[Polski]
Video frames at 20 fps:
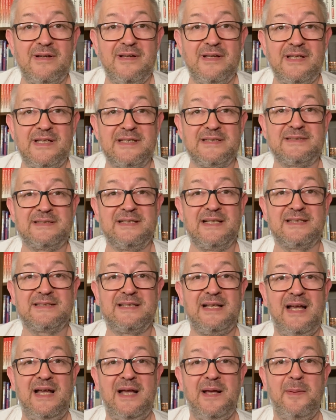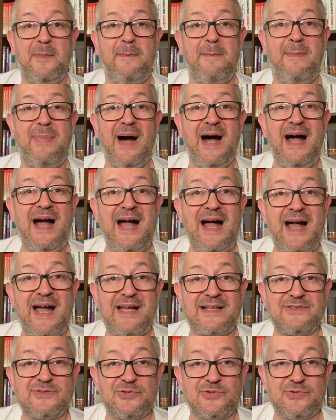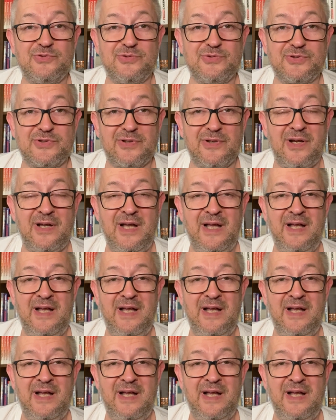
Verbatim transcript: Jest nas bardzo dużo.